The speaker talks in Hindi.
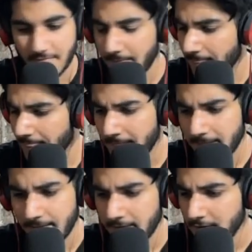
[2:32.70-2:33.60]
पीता
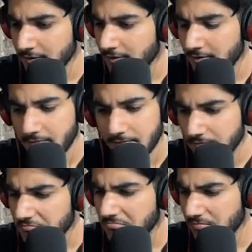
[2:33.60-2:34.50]
नहीं था ना ज्यादा
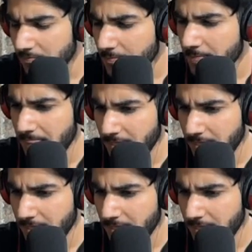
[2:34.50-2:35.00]
हाई कब दूध